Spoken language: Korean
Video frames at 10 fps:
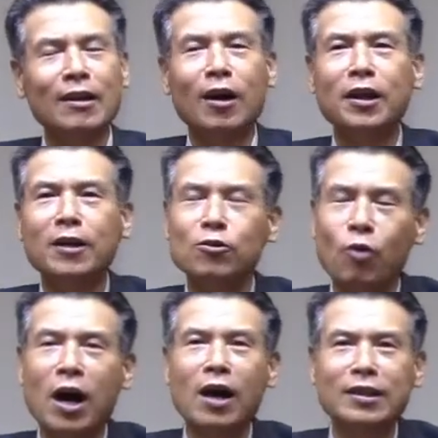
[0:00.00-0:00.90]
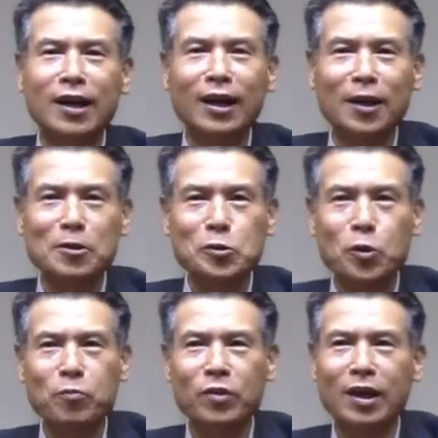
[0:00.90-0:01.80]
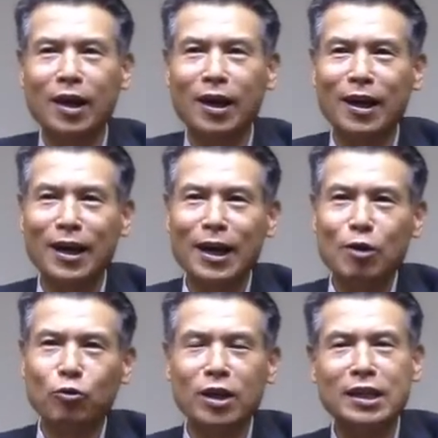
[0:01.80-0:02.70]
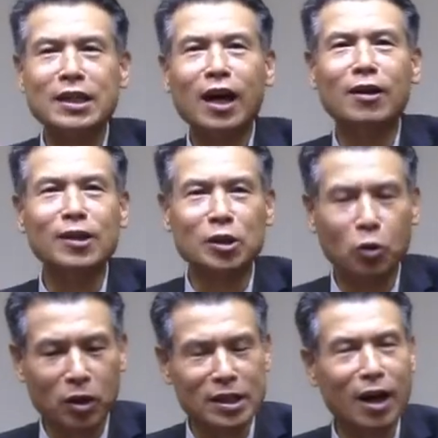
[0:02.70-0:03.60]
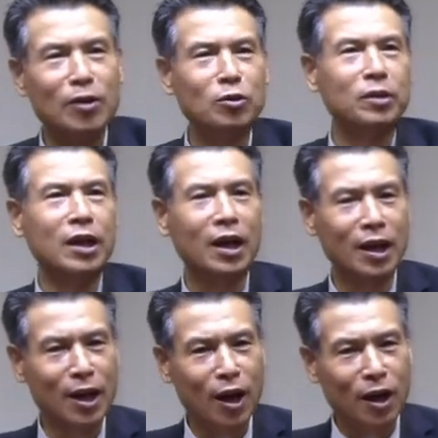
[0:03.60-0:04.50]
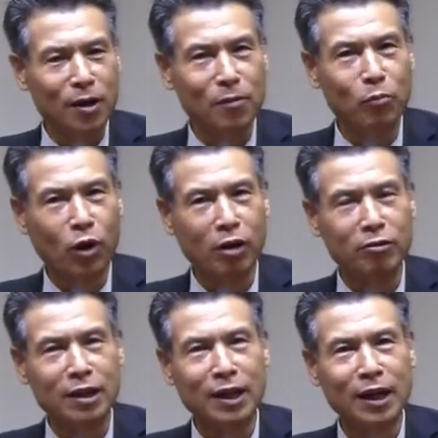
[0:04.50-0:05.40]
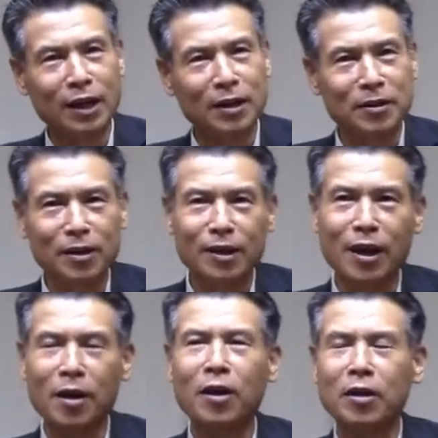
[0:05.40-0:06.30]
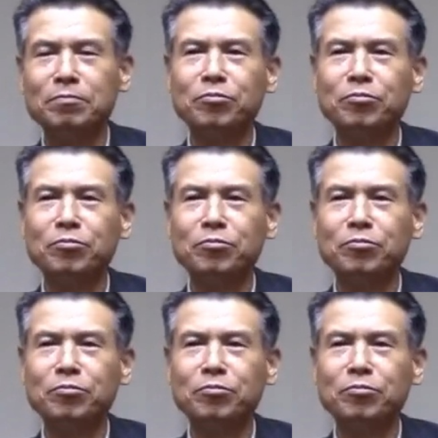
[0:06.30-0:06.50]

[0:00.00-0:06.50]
아 내가 좀 과학자가 돼서 좀 이렇게 우리 신앙을 기독교 신앙을 좀 이렇게 뭐라 그럴까 이렇게